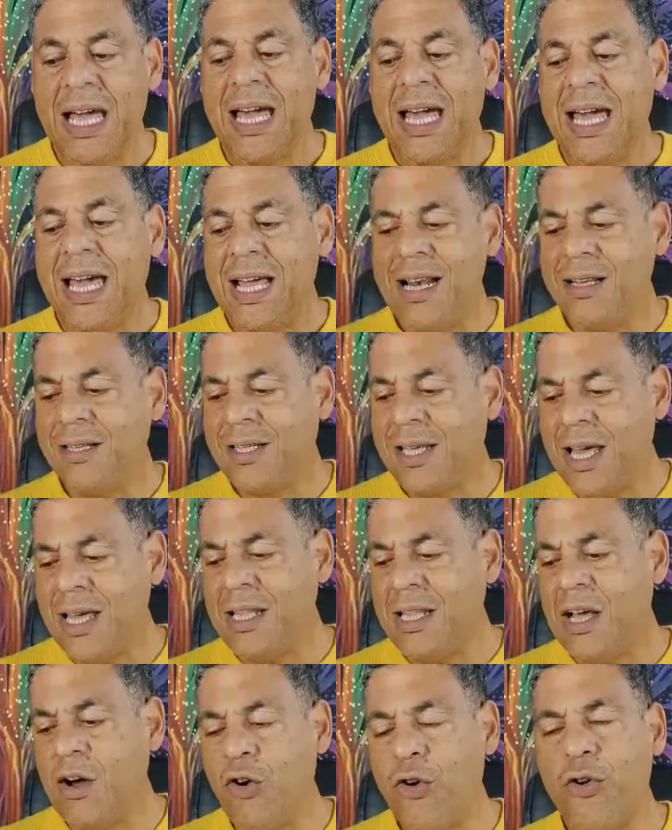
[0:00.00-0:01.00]
el
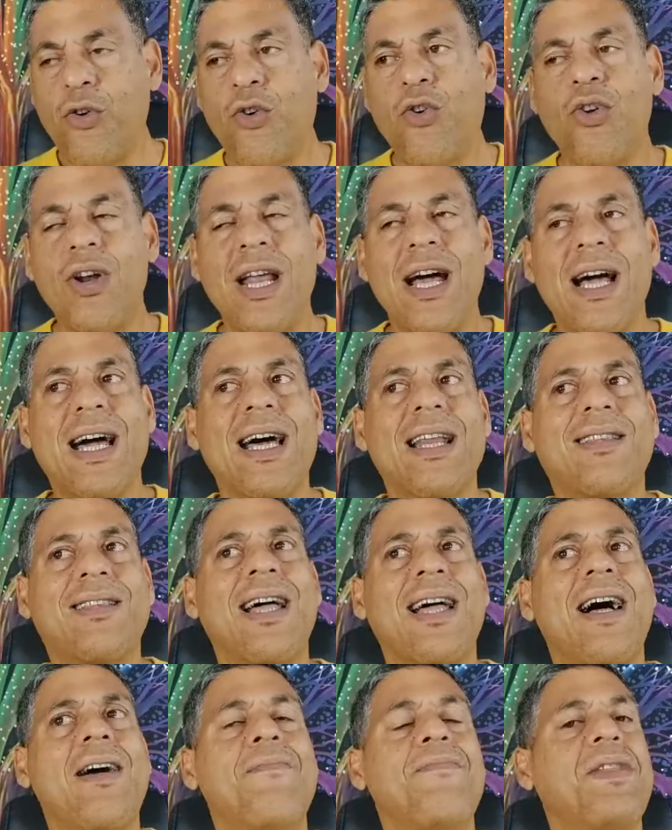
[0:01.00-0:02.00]
6 de oro con la
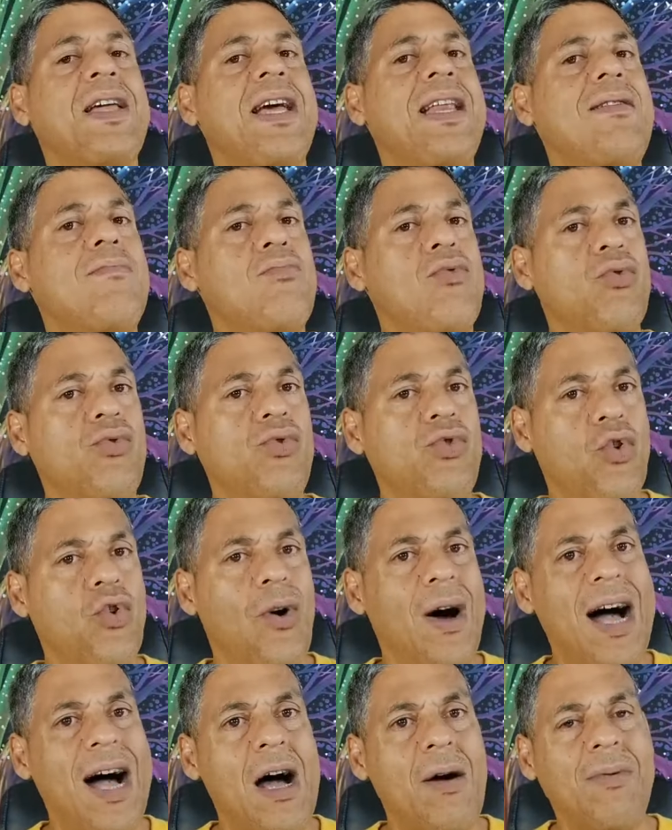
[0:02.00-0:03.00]
carta del
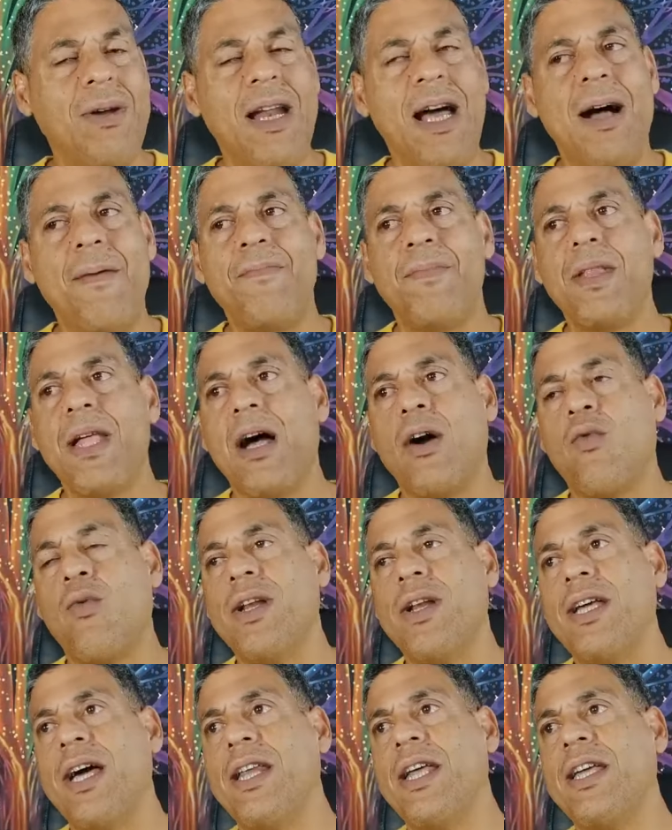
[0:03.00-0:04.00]
mundo habla,
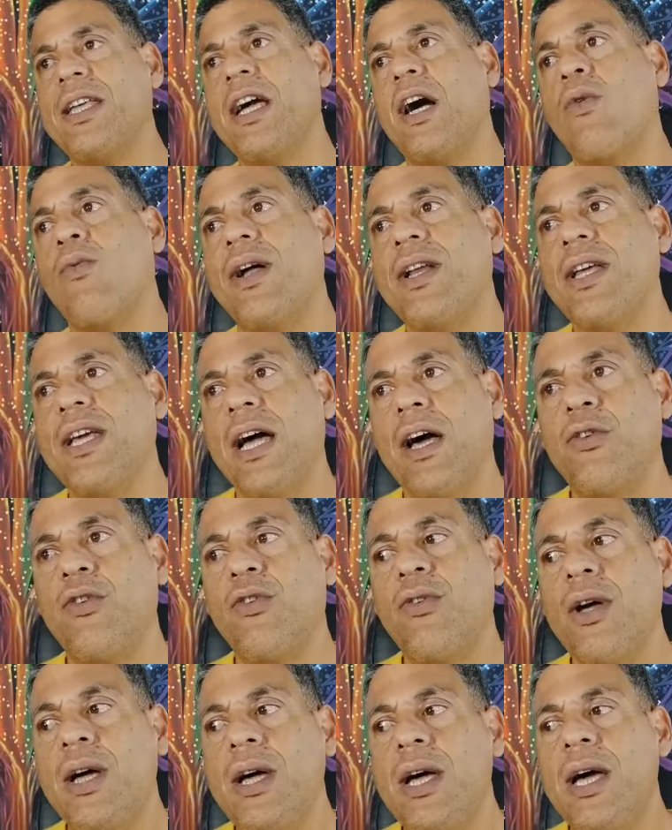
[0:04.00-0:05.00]
acuariana y
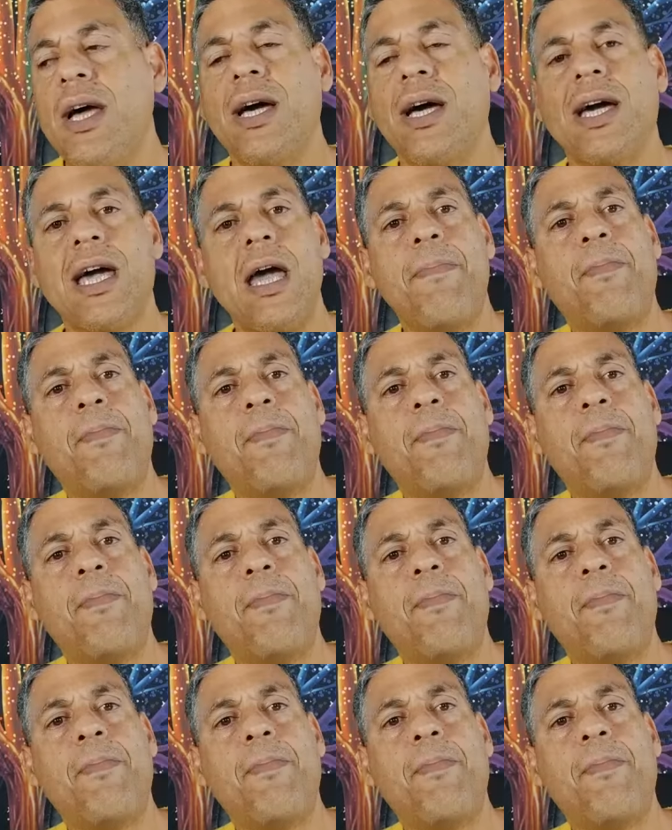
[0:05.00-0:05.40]
acuariano, que es